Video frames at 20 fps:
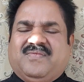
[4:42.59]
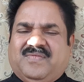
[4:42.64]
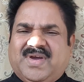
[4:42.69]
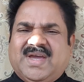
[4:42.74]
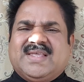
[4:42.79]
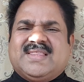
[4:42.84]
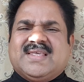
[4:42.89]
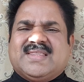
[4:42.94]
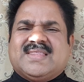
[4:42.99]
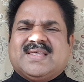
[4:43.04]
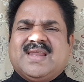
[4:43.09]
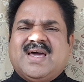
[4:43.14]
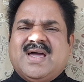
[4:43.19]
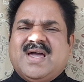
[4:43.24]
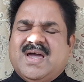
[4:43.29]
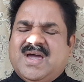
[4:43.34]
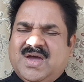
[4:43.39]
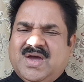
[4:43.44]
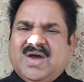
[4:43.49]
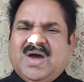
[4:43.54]
வேதத்தில்
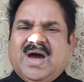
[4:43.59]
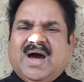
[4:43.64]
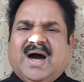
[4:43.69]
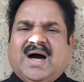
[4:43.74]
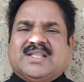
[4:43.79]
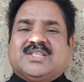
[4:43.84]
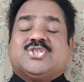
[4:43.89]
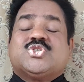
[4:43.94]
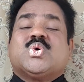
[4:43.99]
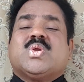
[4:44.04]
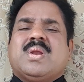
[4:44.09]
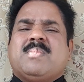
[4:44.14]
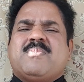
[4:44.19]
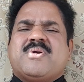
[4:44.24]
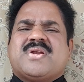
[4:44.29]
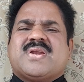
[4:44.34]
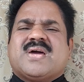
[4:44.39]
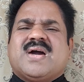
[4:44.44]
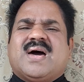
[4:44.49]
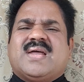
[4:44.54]
அது
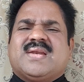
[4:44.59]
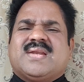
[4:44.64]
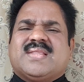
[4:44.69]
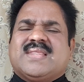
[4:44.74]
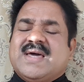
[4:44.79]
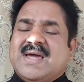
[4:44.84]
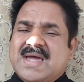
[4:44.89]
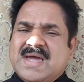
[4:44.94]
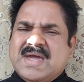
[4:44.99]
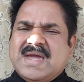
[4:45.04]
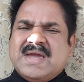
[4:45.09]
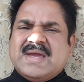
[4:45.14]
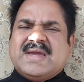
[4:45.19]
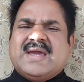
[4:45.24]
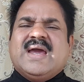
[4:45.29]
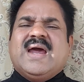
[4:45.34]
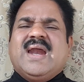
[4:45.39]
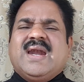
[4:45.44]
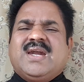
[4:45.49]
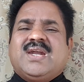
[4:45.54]
சொல்லப்பட்டிருக்கான்றத
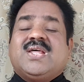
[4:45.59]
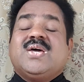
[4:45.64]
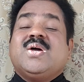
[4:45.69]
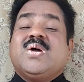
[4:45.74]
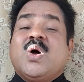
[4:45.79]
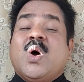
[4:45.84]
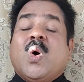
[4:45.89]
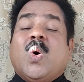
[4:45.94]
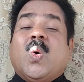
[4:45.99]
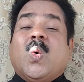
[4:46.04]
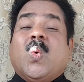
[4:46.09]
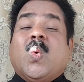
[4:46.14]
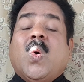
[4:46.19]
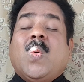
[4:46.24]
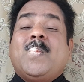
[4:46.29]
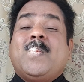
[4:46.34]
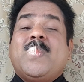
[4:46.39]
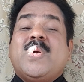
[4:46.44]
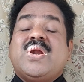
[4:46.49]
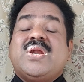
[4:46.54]
கேட்டு
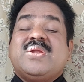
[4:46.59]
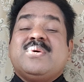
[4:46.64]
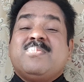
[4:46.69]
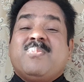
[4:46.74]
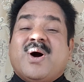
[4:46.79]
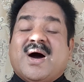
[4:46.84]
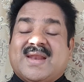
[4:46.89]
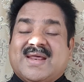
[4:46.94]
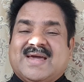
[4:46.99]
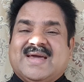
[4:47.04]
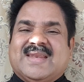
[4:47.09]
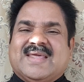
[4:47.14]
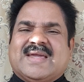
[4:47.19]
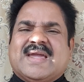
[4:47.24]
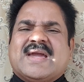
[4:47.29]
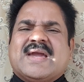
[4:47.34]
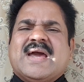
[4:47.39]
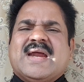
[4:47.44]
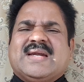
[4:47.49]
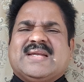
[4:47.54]
ஒப்பிட்டு பாருங்கள்
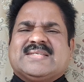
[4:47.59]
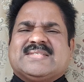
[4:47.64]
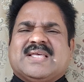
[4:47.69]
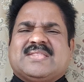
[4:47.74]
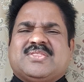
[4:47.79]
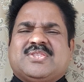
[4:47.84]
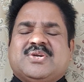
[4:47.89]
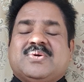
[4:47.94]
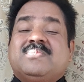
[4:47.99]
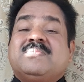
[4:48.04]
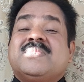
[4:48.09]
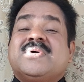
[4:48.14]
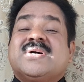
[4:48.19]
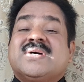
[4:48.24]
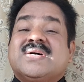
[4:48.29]
நீங்கள் கேட்ட சத்தியம்